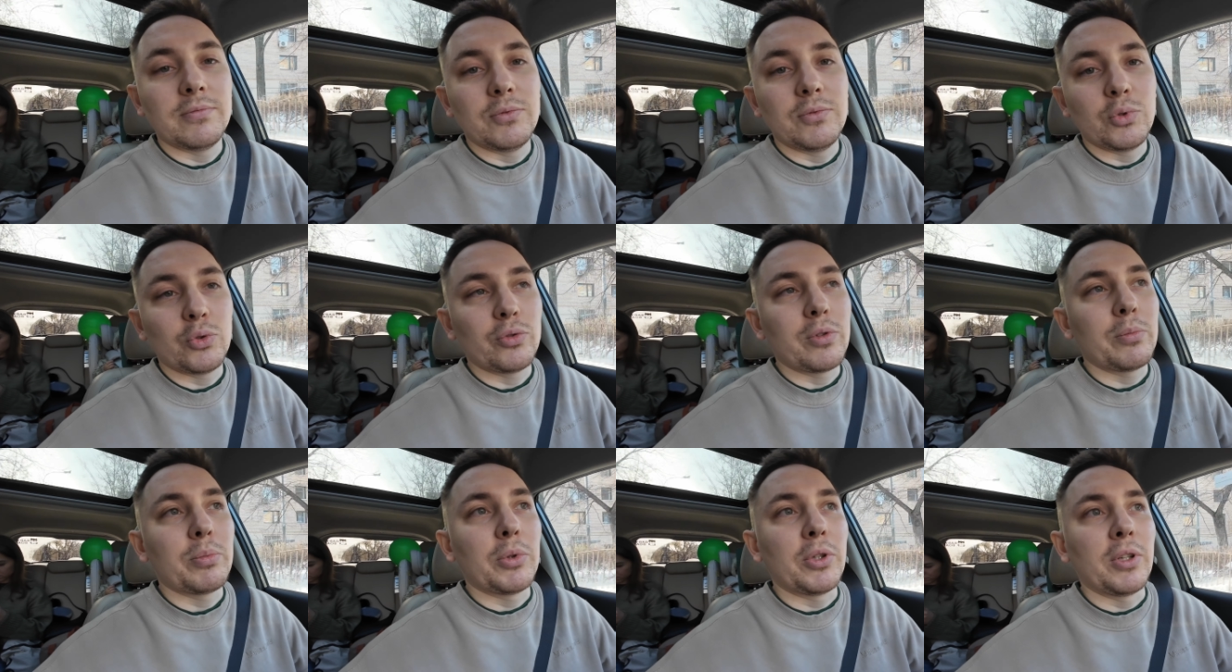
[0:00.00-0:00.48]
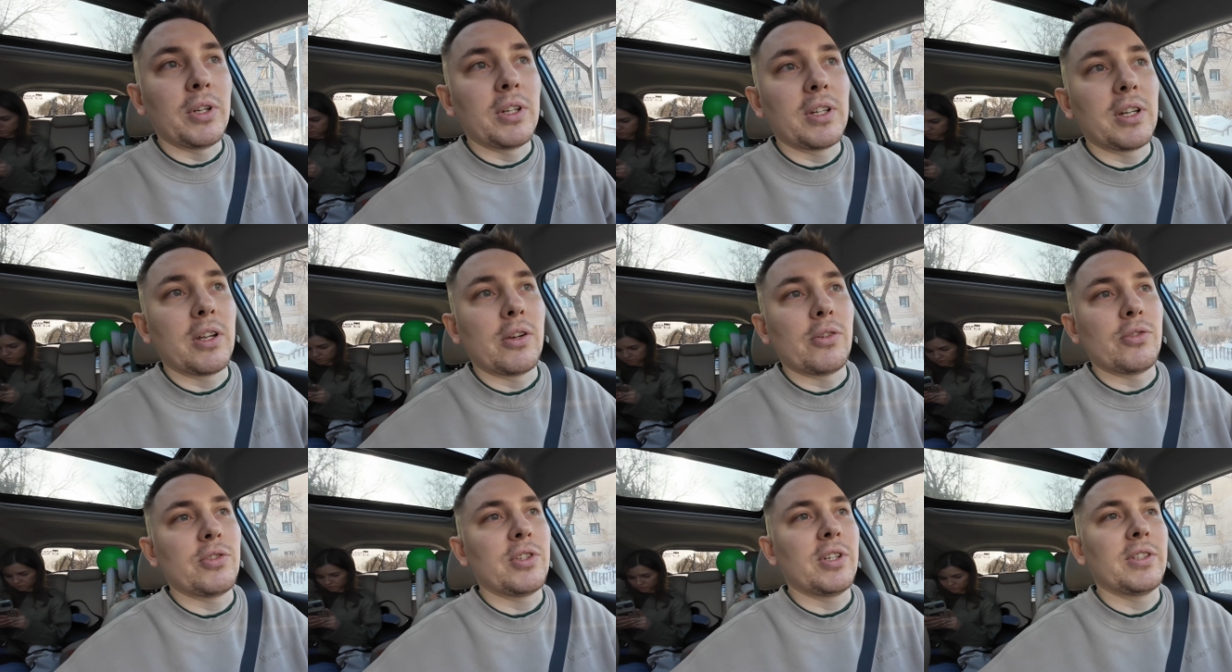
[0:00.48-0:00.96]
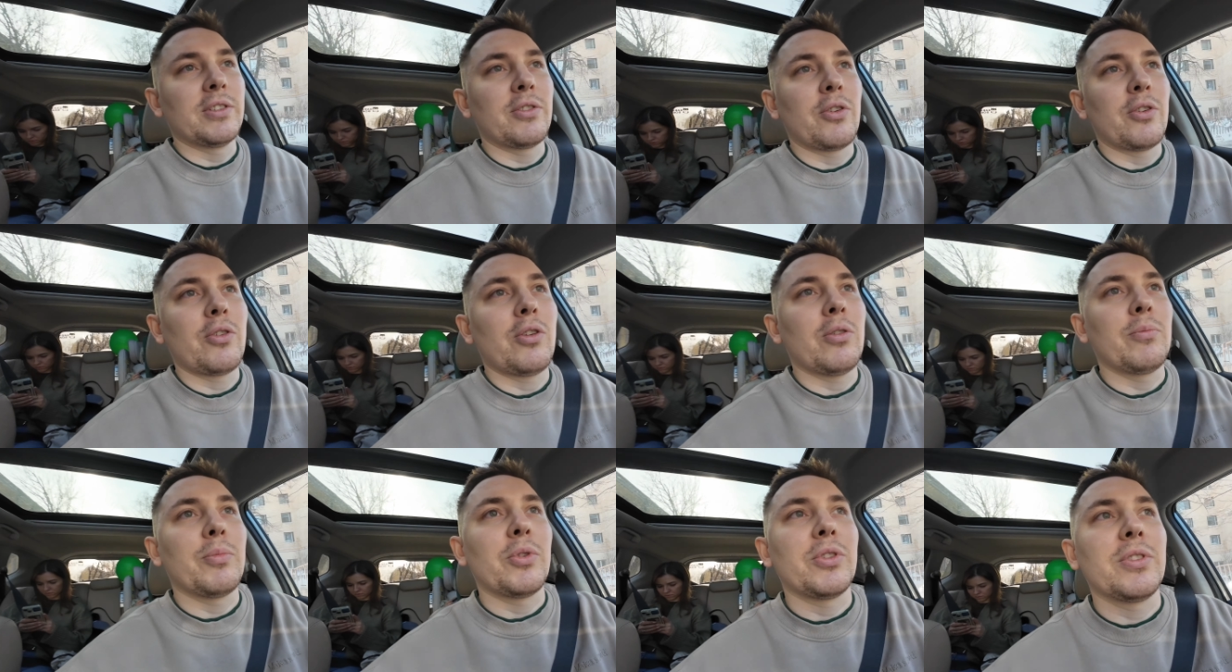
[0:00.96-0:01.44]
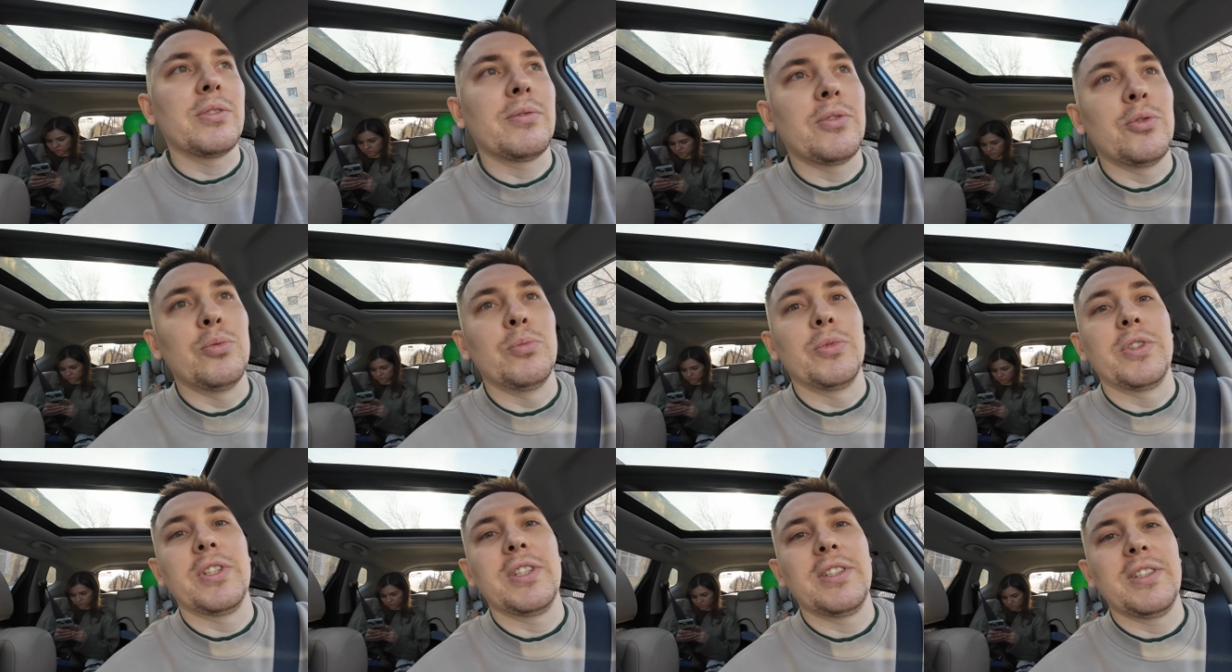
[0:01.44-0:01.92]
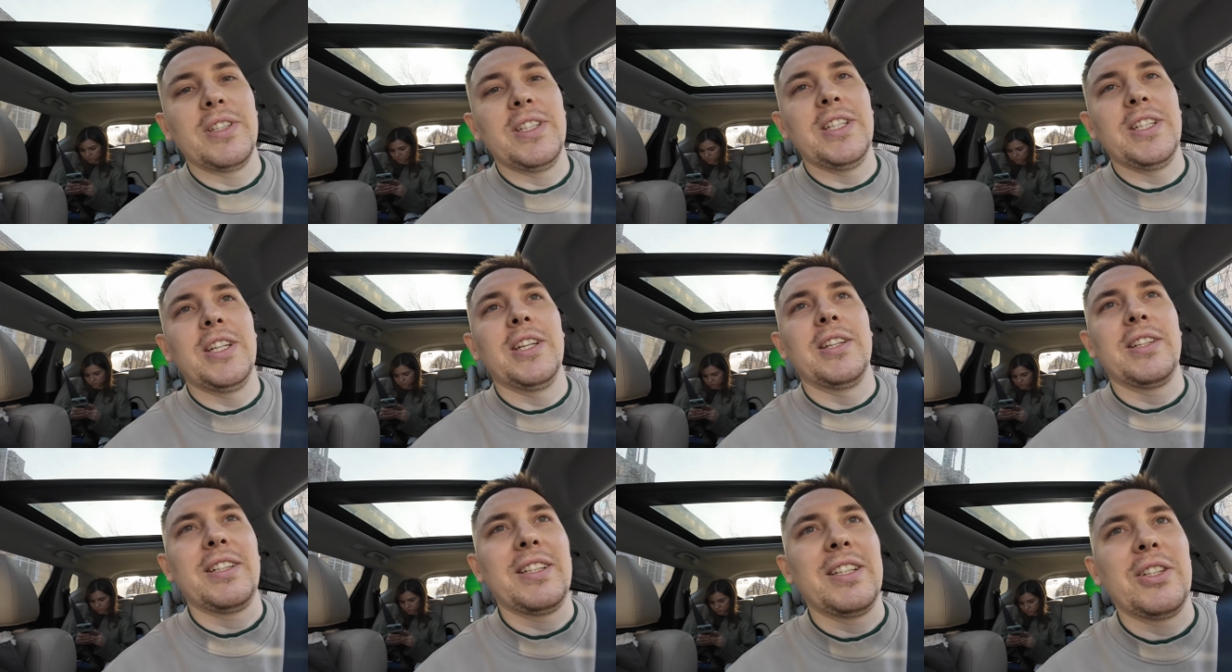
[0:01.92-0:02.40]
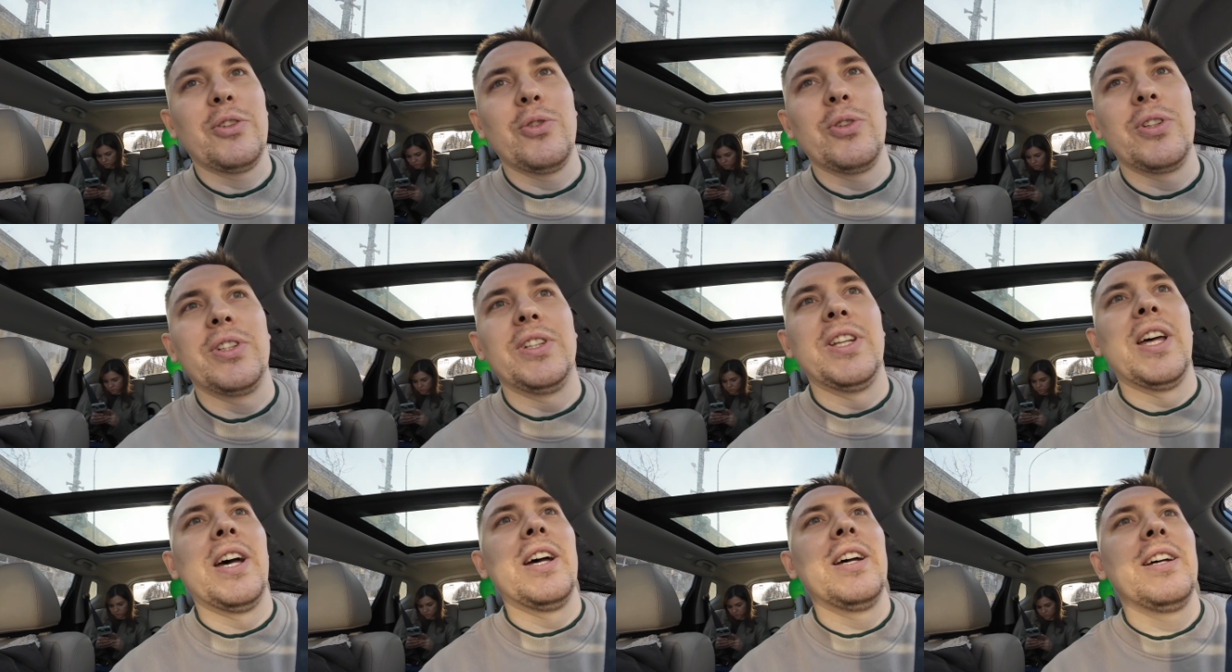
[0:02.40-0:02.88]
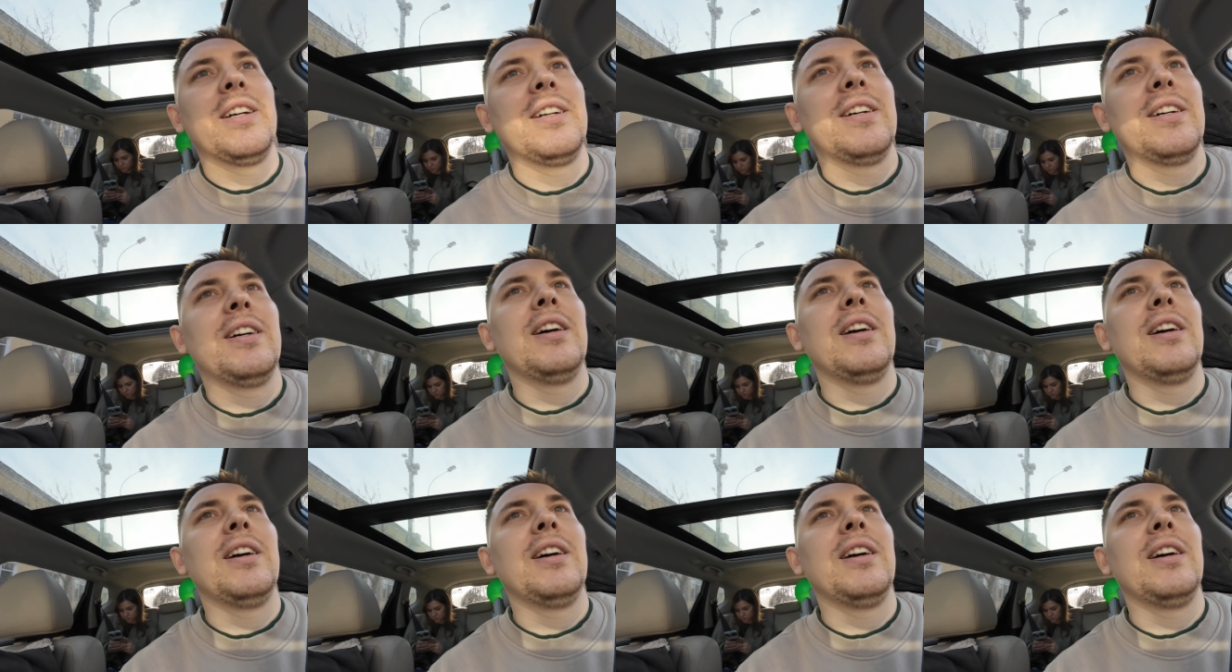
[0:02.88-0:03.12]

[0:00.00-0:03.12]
Ну вы поняли, короче, я за рулем просто думать нет, когда.